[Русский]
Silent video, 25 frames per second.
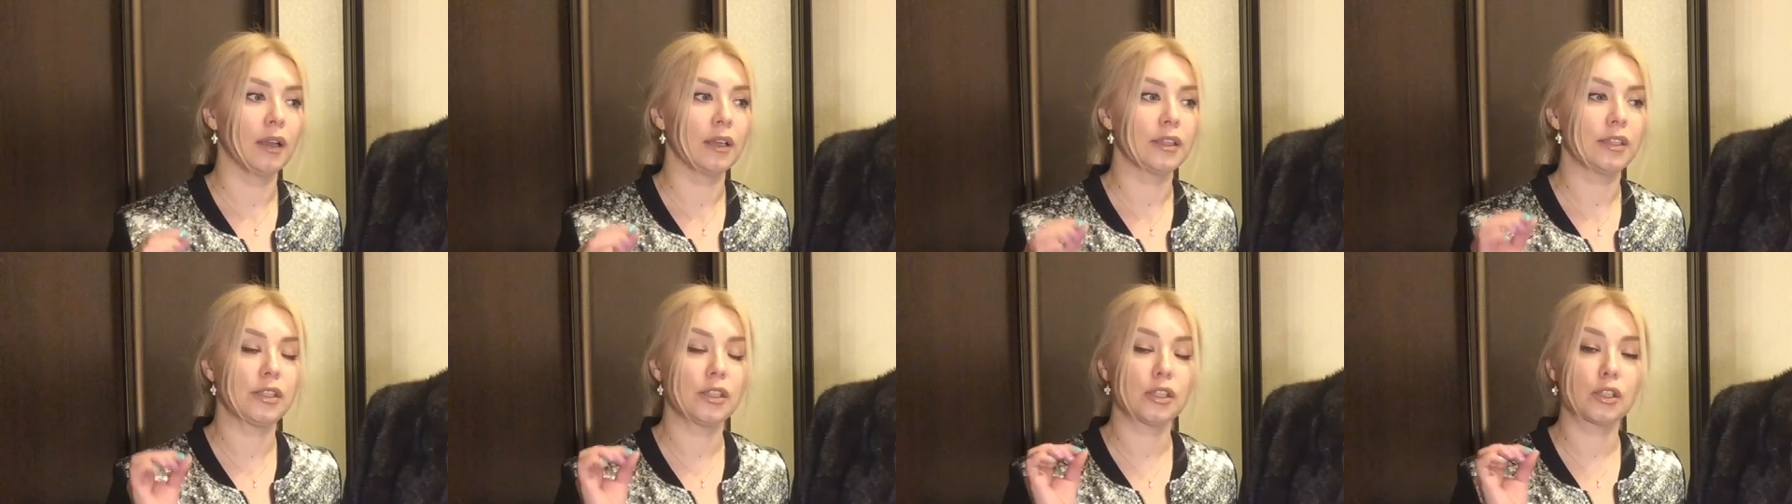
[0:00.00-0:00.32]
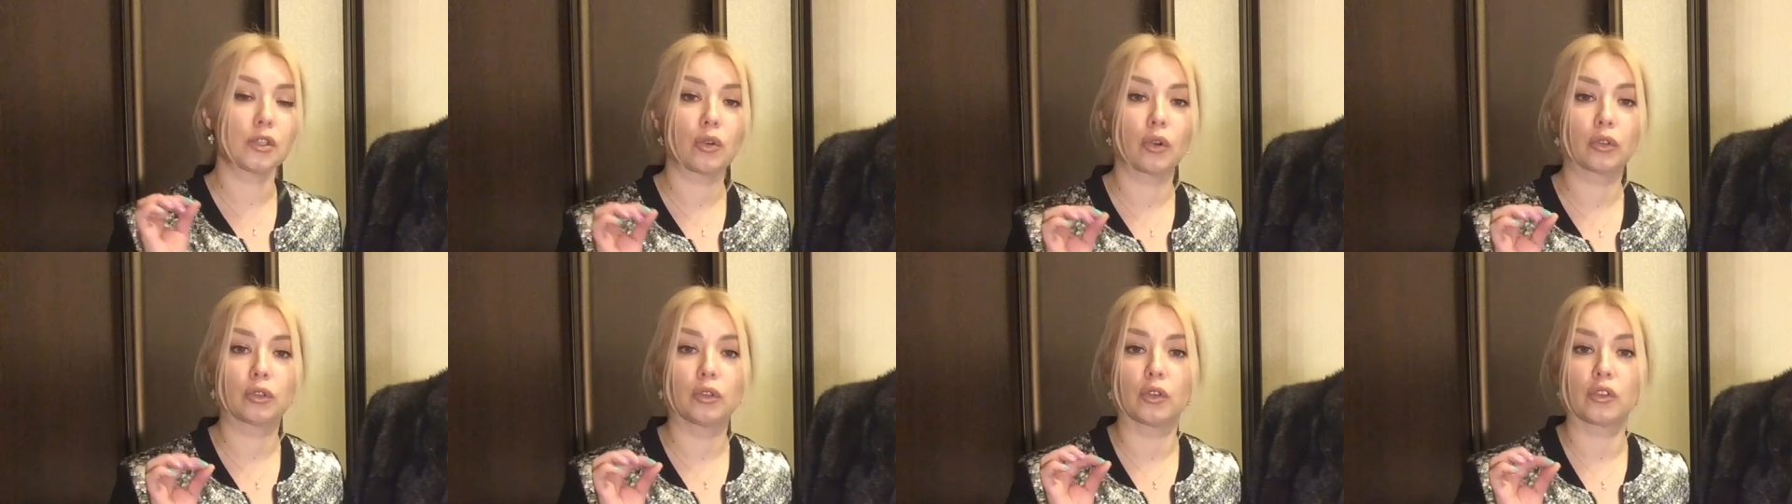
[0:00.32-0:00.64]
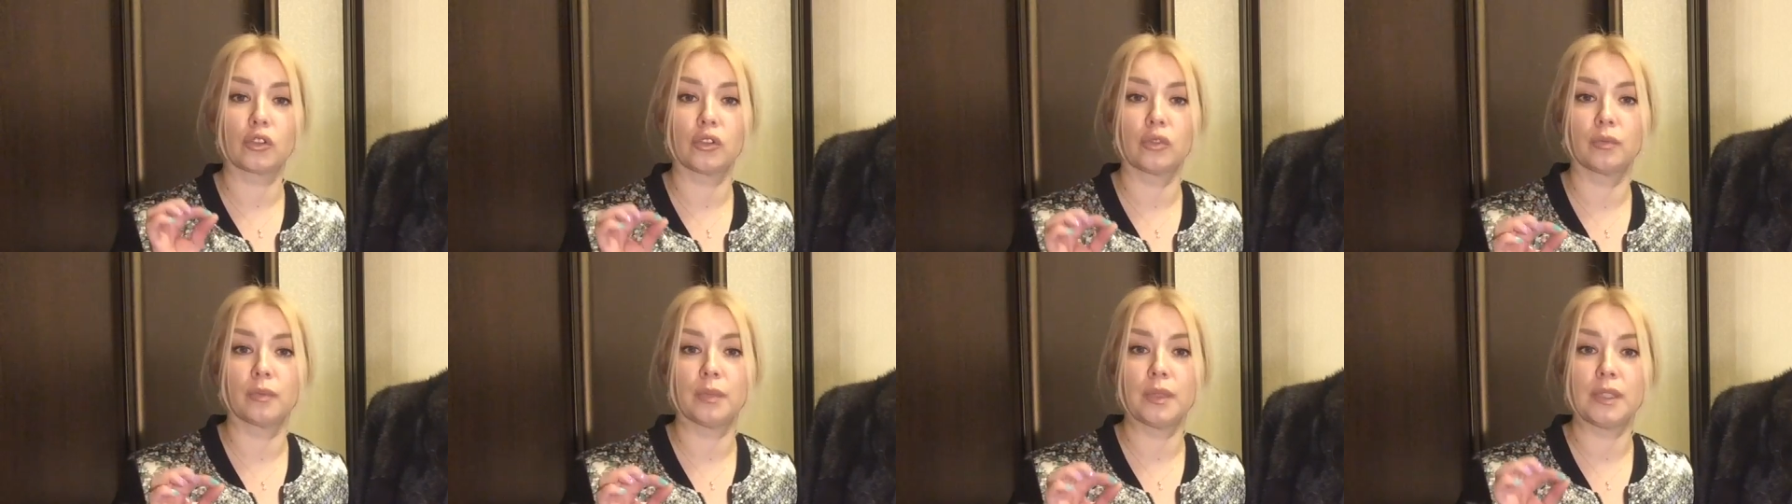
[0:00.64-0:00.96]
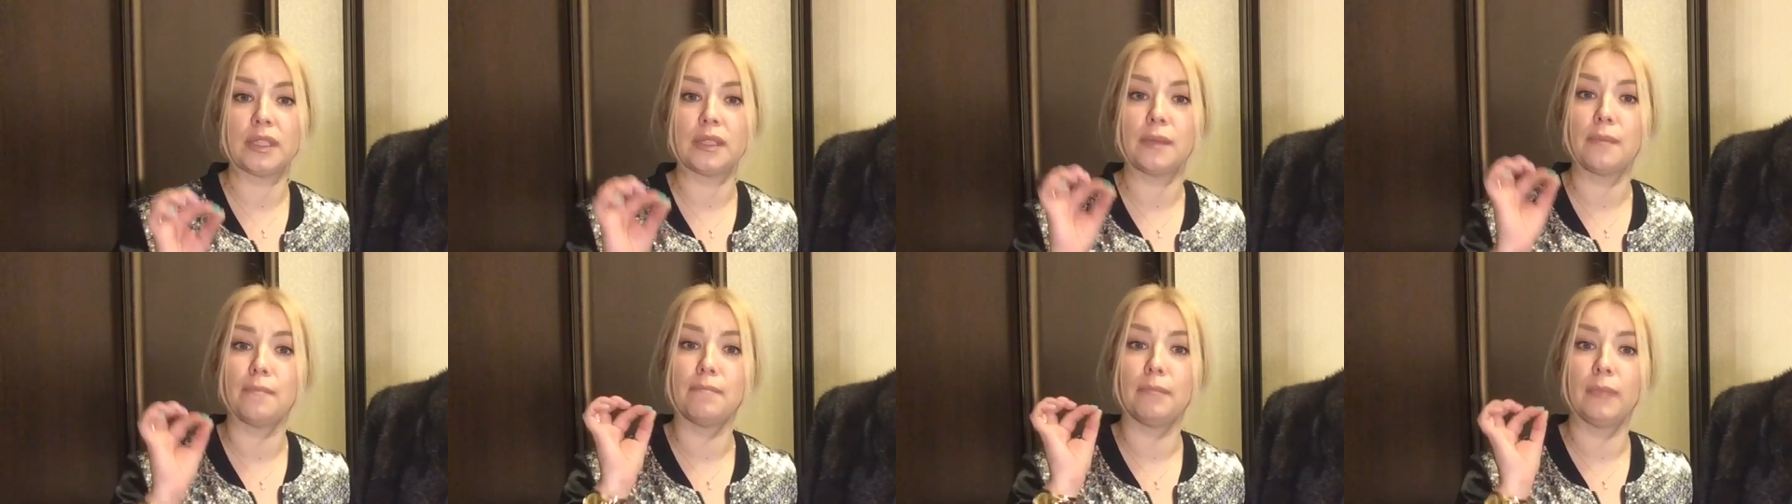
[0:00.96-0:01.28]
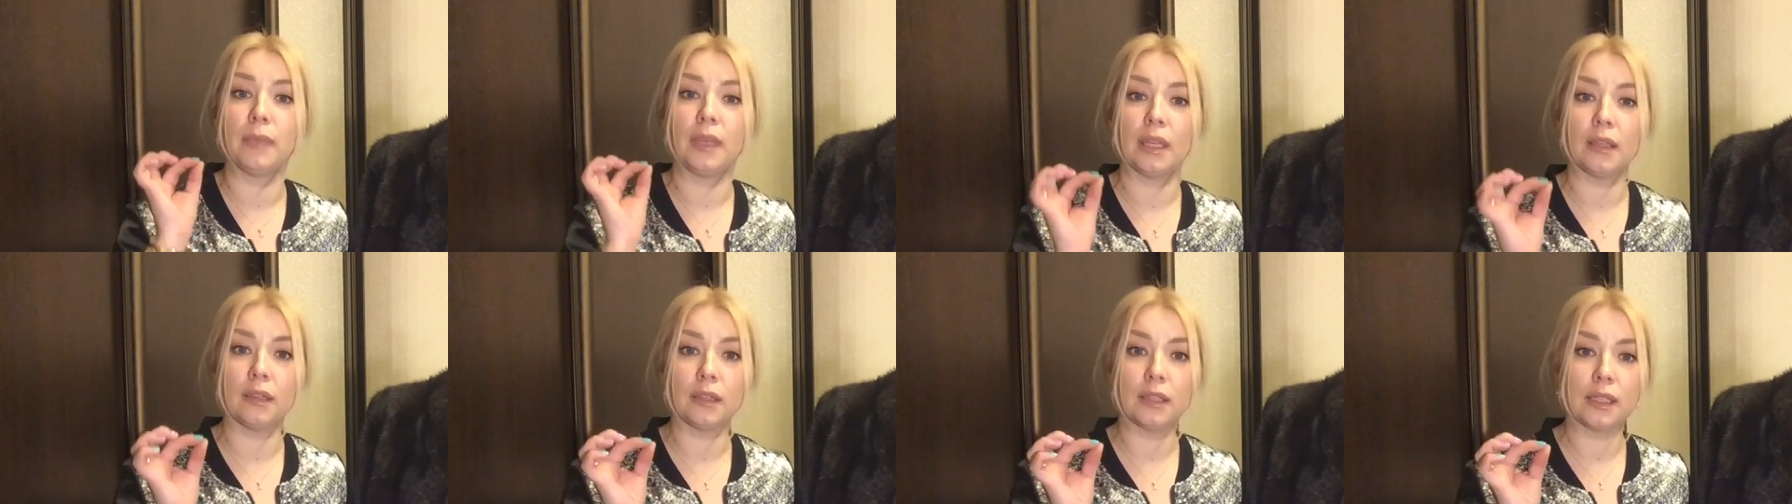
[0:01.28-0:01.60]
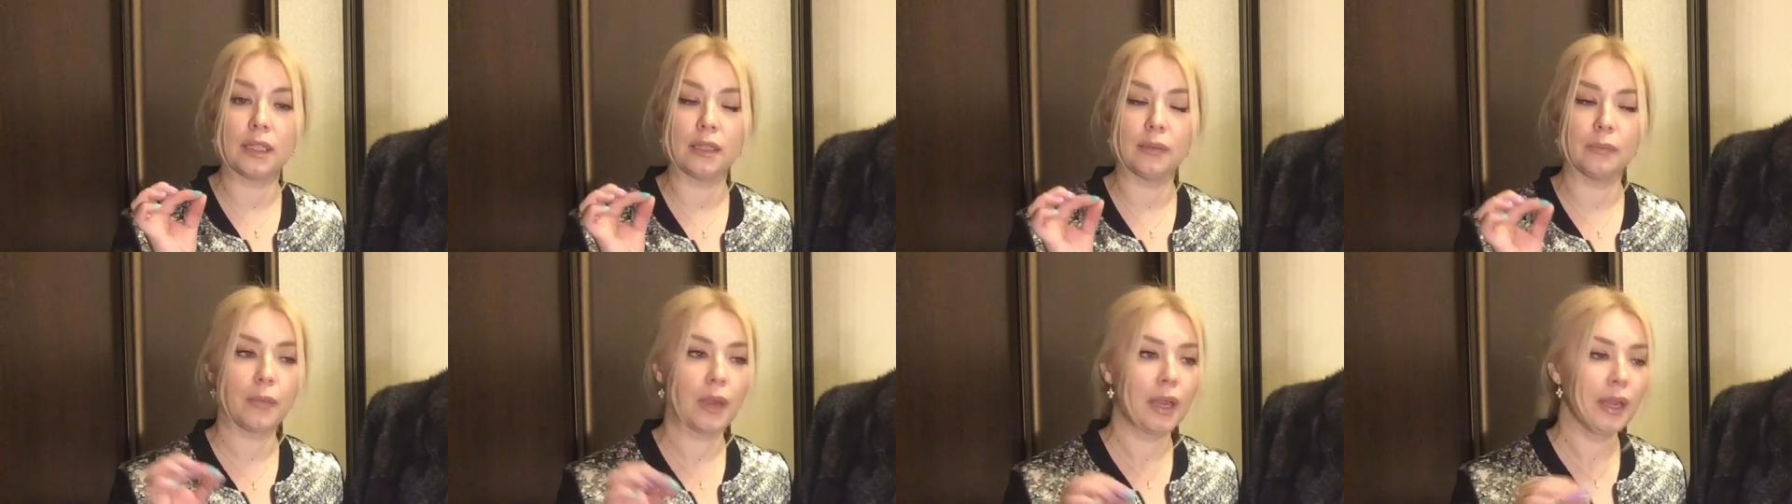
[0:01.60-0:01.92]
стежок должен быть
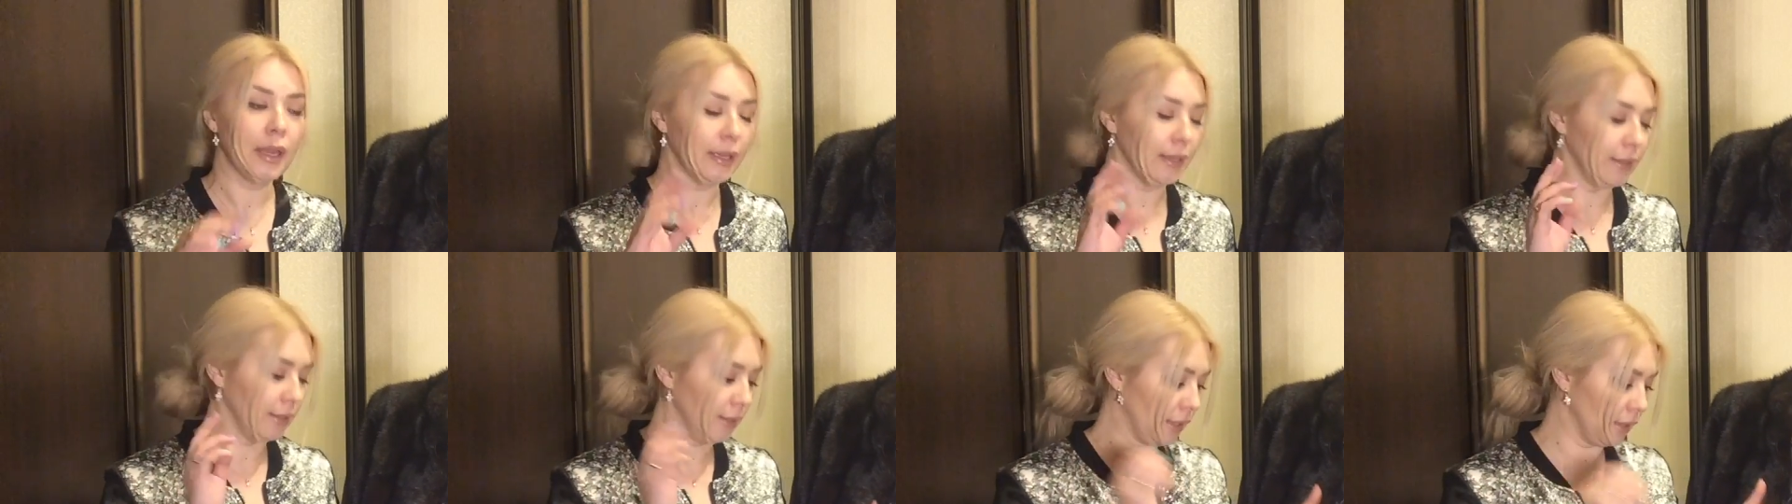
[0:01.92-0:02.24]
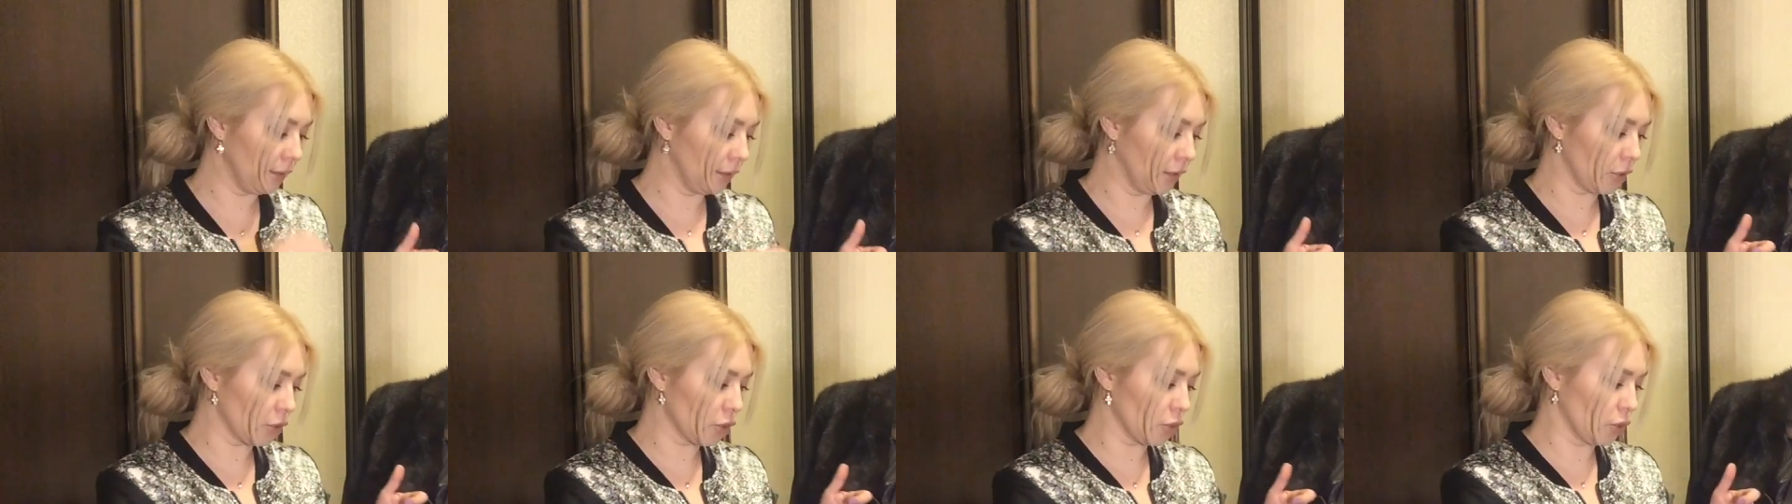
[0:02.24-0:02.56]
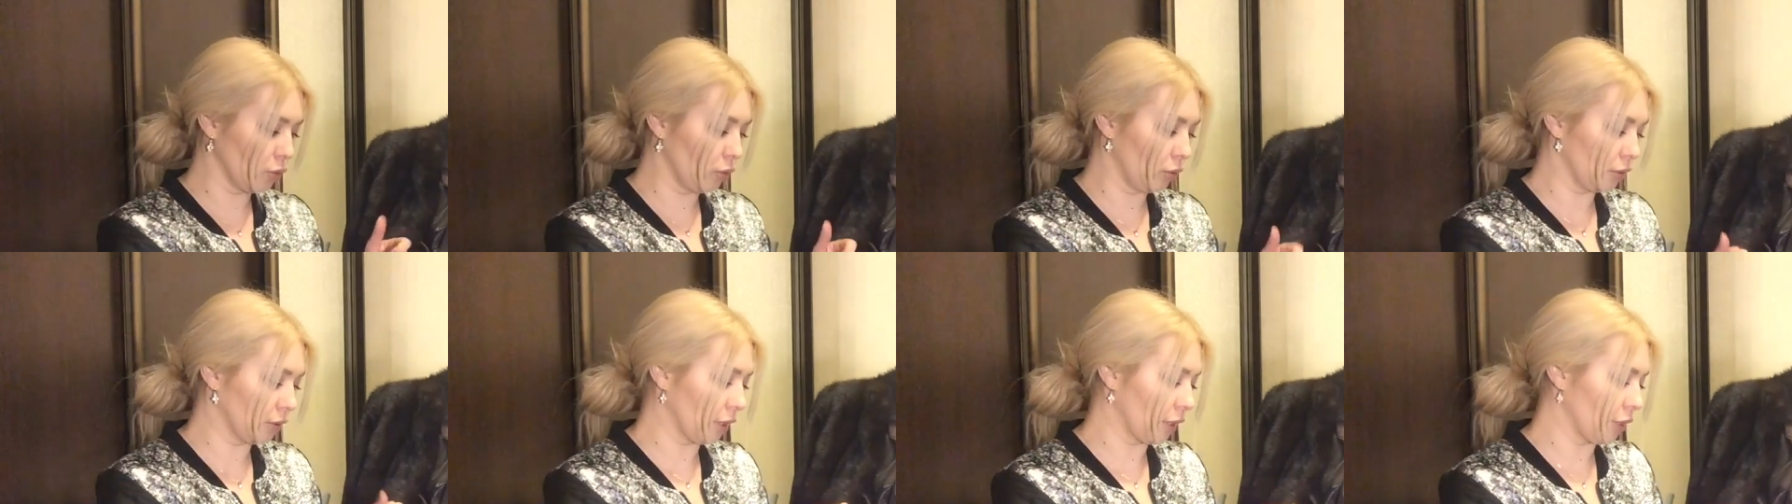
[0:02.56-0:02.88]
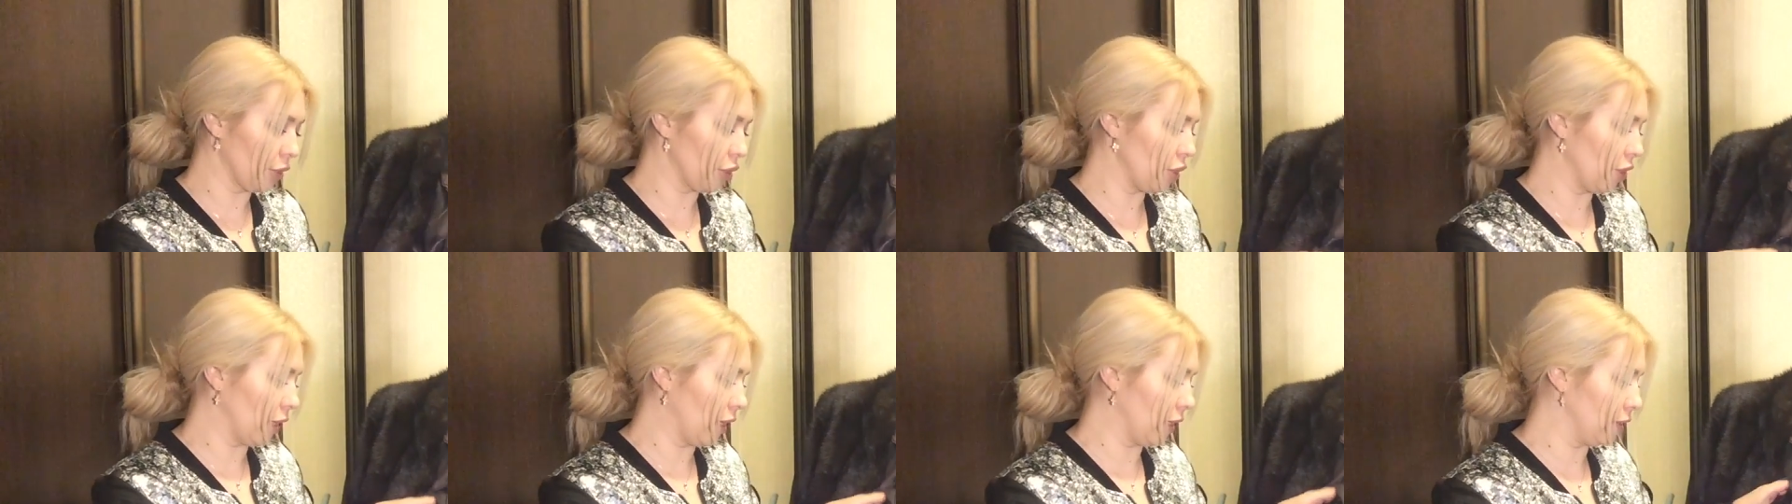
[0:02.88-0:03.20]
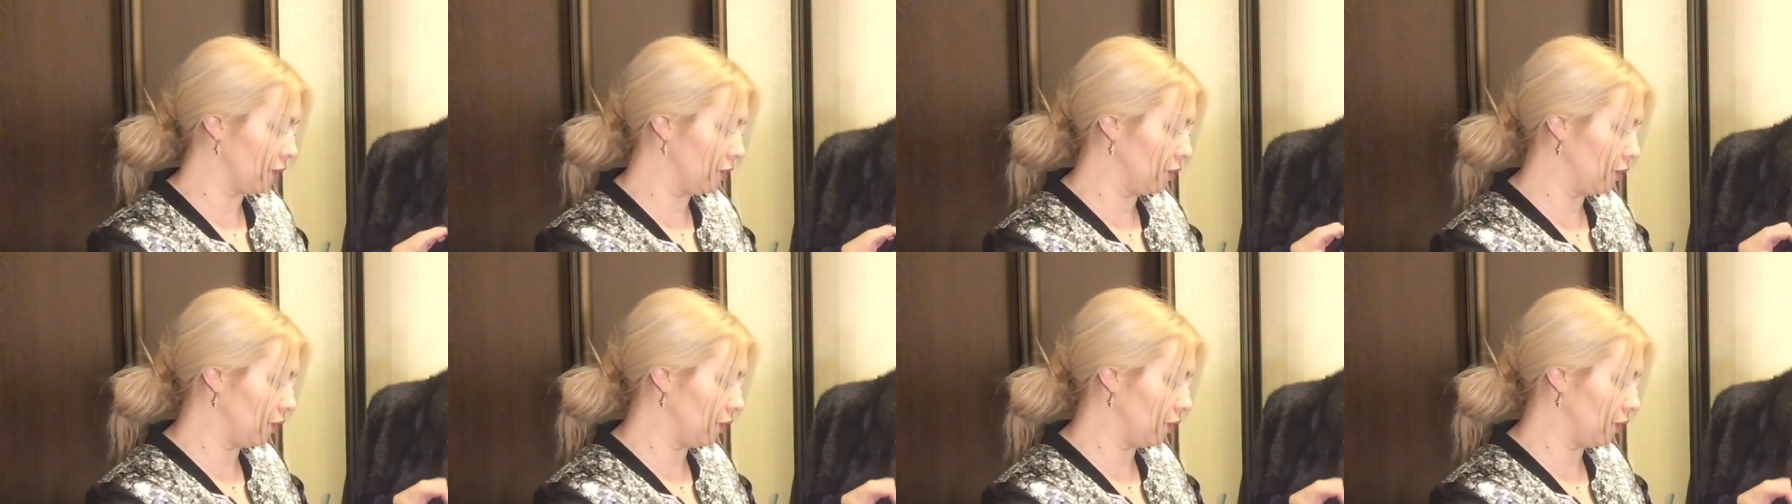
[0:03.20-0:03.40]
мелким, не должно торчать